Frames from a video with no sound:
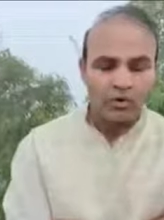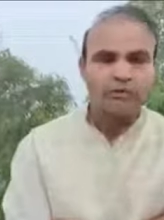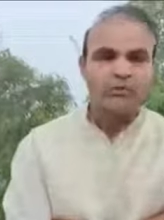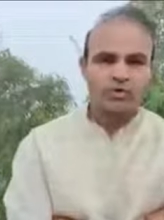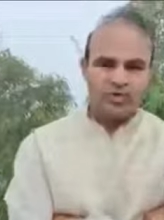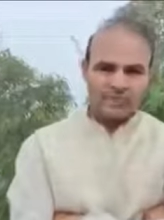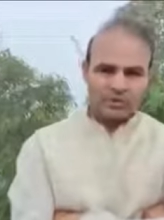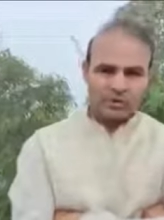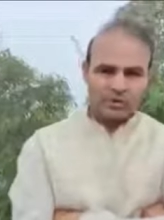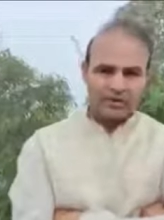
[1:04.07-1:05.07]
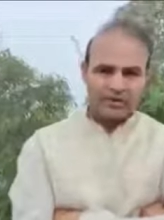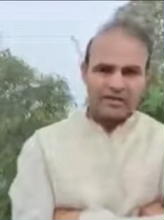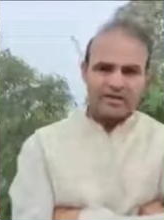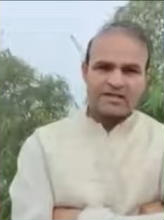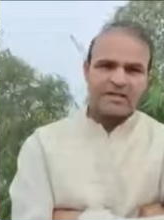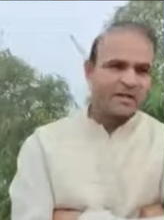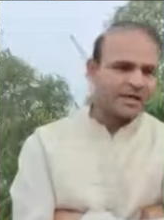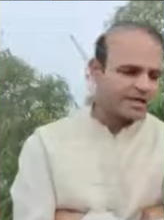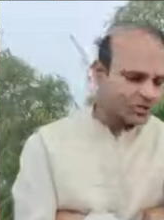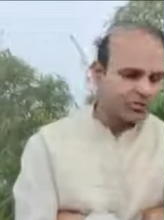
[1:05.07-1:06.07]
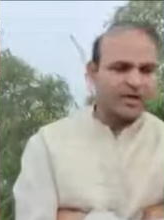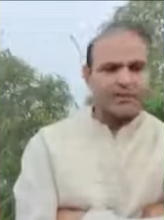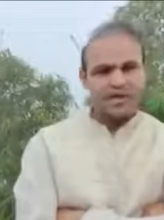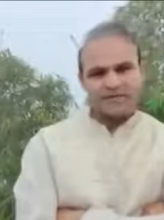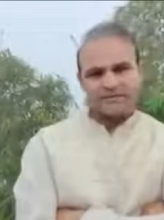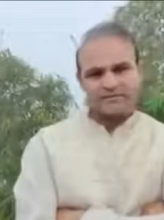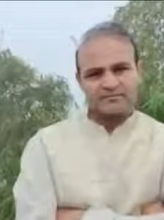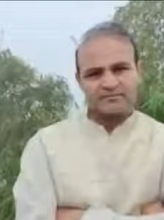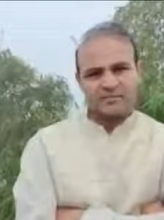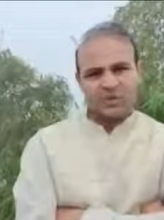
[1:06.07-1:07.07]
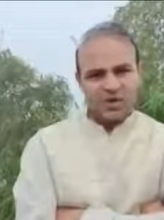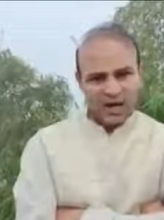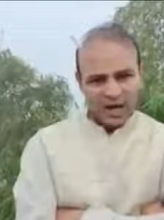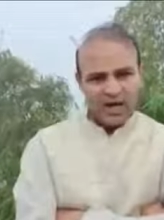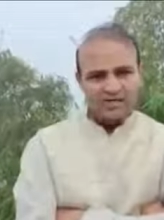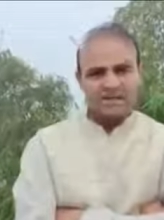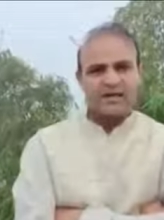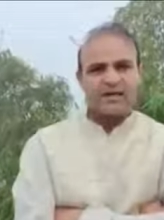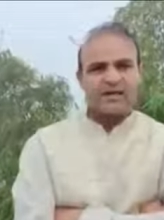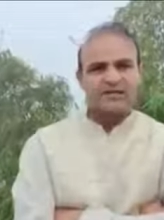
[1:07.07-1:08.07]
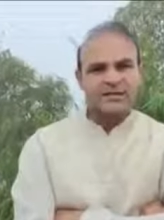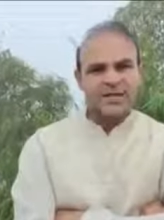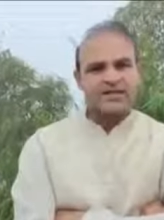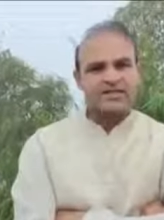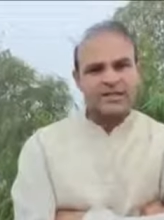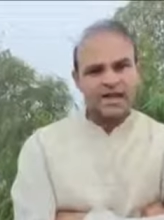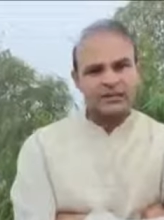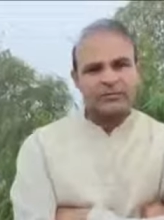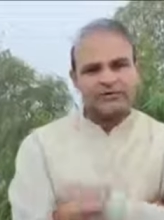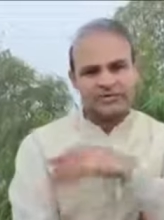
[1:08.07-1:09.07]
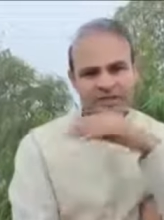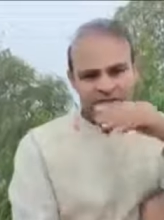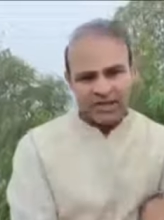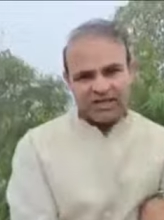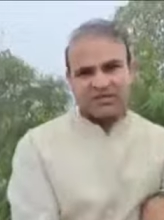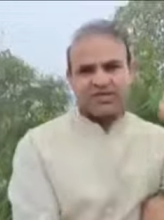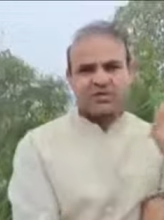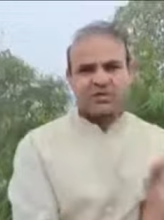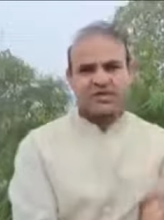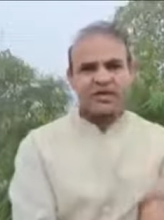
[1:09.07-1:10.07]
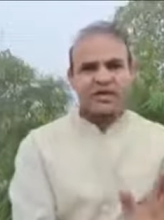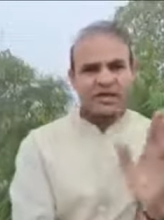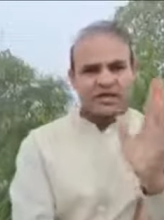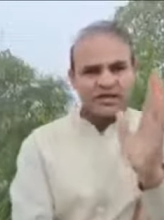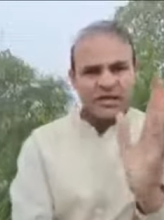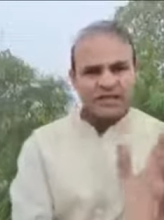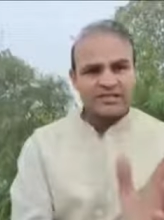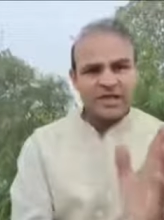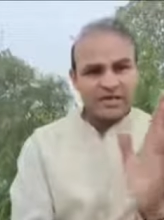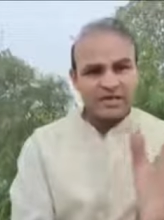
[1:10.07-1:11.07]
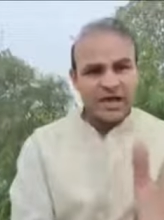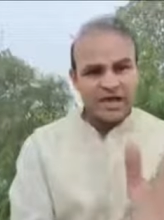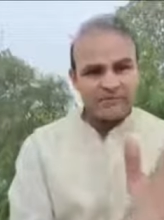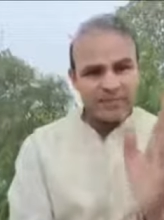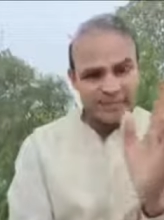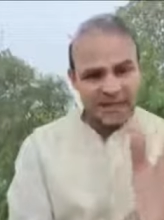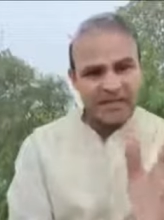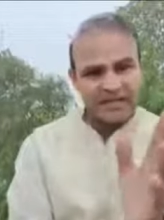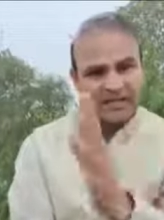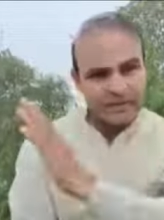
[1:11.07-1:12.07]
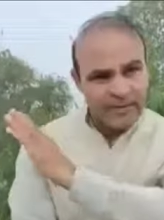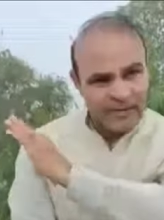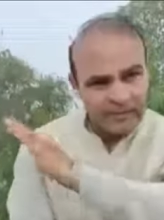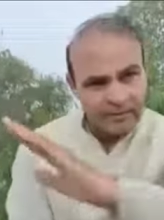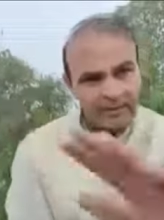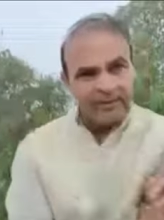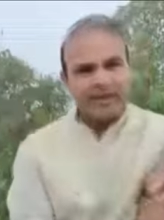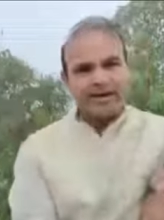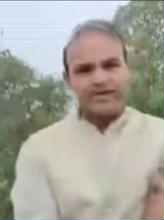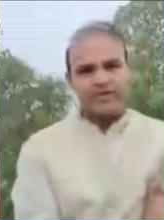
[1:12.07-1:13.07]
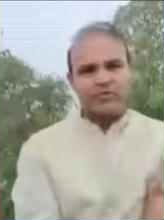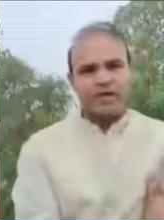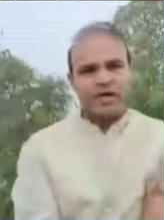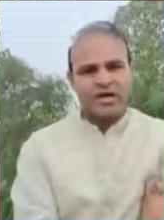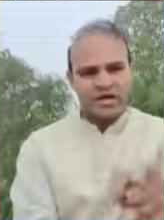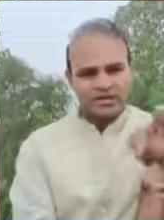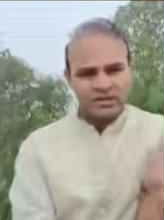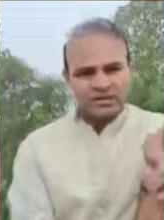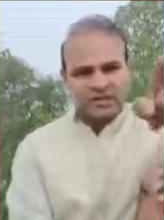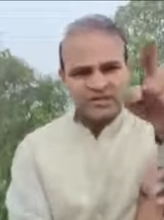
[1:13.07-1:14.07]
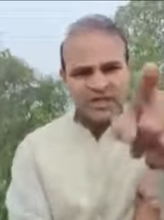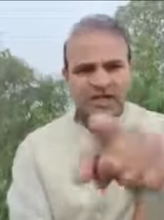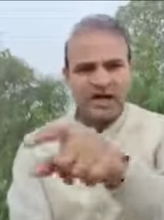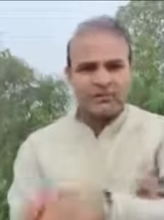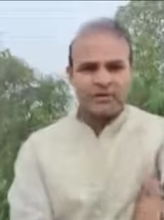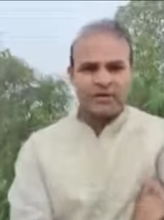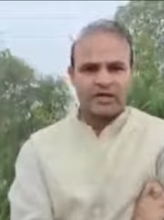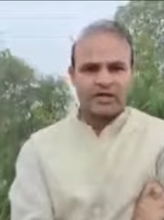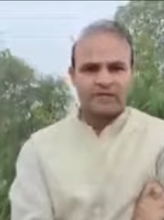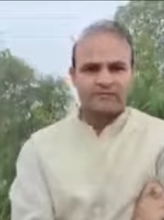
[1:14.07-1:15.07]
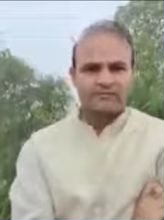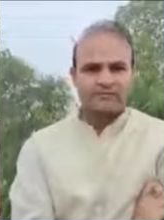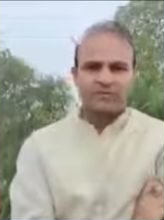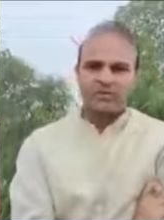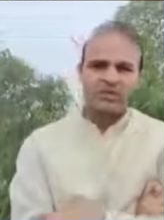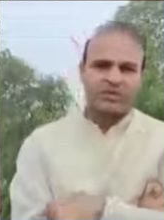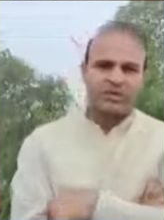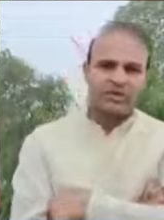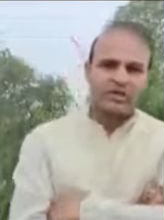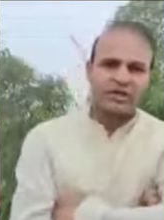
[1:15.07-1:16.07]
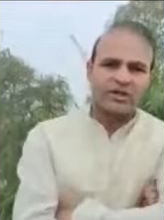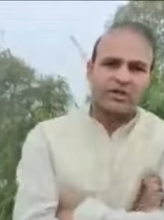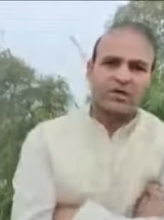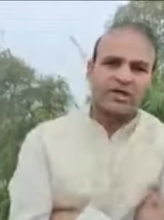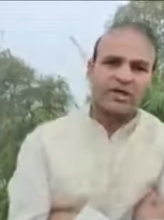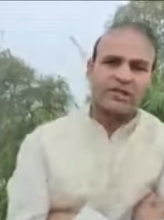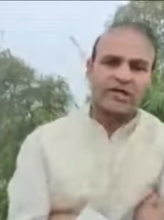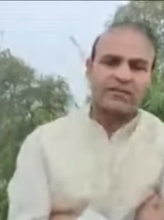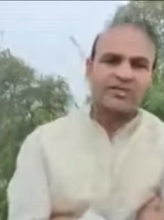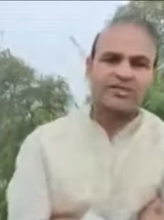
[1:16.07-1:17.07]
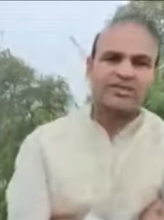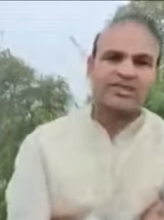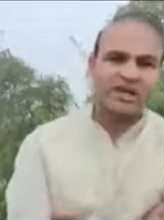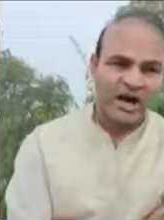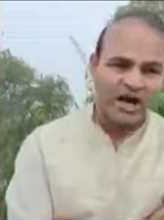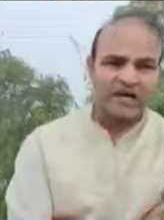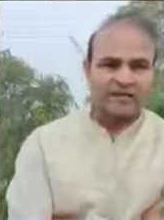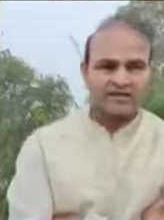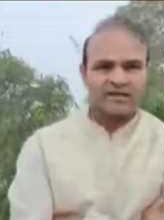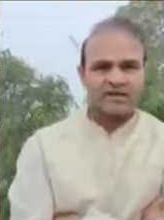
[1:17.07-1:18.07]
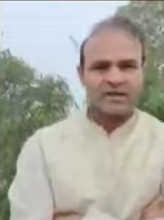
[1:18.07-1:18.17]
खुद मूर्ख साबित हो गई श्रीमान जुमलेबाज और आज देश की अर्थव्यवस्था धराशायी हो गई देश के इतिहास में पहले इतने बैंक कभी बर्बाद नहीं हुए जितने सरकार में हो रहे हैं क्योंकि घोटाले करवाती है सरकार है